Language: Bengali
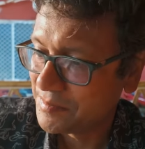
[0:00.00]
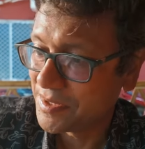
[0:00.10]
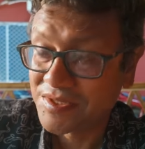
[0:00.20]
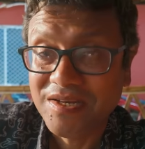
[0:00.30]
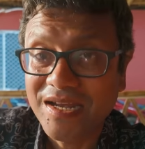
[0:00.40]

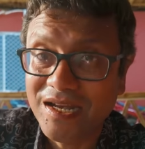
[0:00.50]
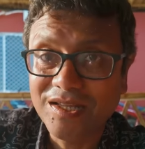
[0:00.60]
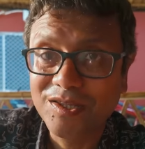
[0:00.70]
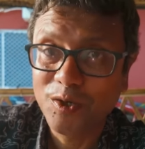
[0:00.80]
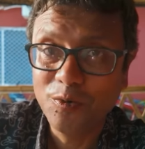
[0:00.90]
মানে
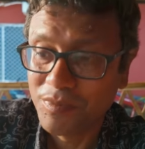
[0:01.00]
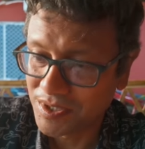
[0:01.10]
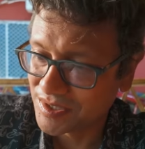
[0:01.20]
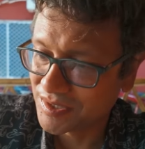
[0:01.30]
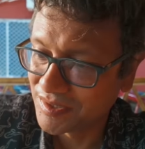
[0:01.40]
স্ট্যান্ডার্ডের থেকেও
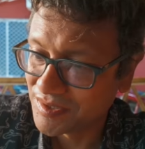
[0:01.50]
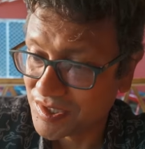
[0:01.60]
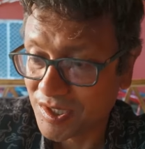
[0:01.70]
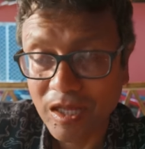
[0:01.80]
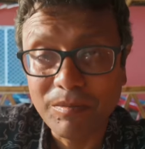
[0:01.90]
বেশি
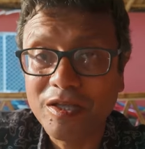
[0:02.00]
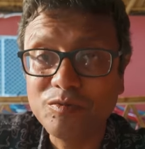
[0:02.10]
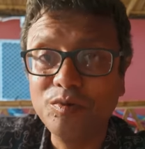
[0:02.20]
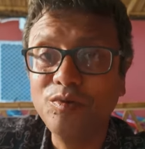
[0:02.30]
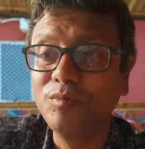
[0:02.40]
চিংড়ি মাছ
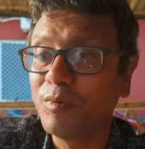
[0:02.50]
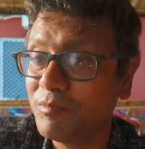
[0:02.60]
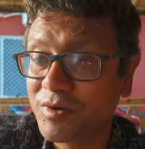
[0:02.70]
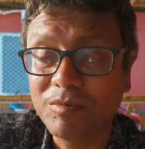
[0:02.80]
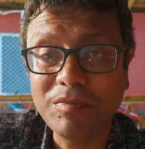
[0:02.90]
বলুন
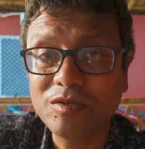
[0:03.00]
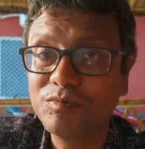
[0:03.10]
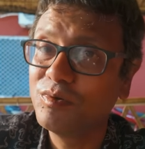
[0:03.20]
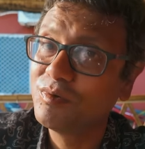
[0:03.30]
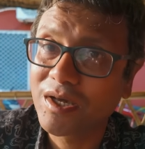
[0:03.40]
পমফ্রেট মাছ
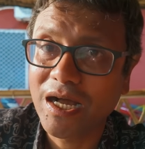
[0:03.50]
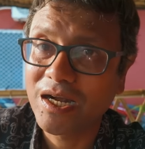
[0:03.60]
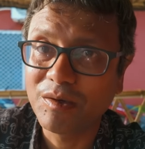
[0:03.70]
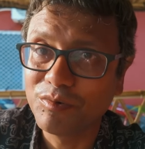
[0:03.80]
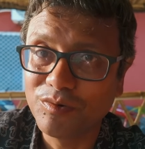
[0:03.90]
বলুন
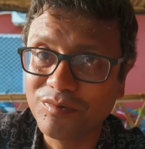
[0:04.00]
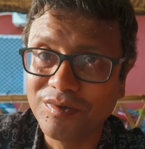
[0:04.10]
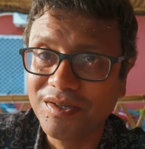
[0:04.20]
কাঁকড়া বলুন